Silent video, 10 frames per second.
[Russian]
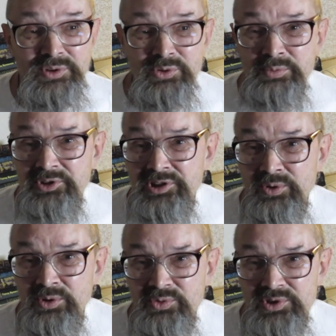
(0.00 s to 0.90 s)
что вы думаете
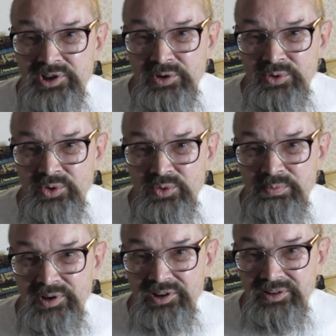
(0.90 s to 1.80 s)
о рок-музыке, о
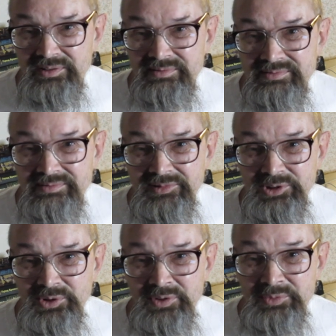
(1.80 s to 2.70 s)
рок-группах?
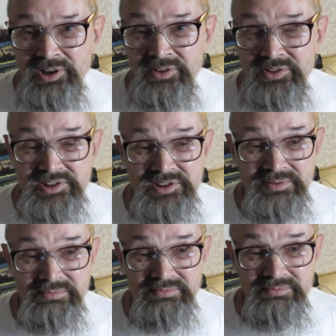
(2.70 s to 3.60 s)
Кто вам
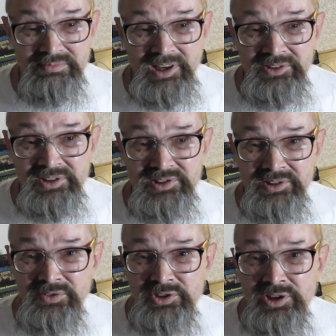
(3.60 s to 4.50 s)
нравится?
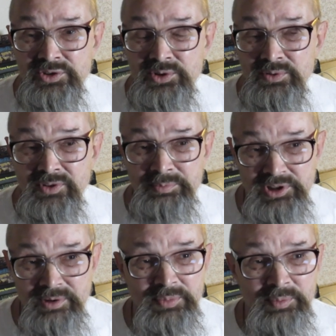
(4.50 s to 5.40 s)
Андерсон отвечает, что
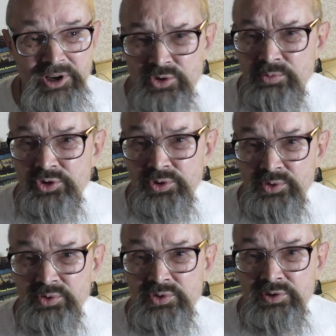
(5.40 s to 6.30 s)
вообще, по большому
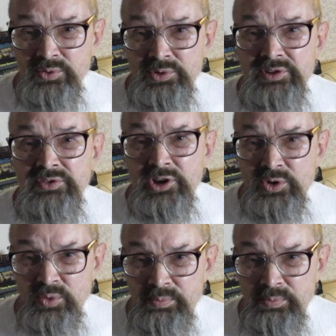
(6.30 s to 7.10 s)
счету, существуют две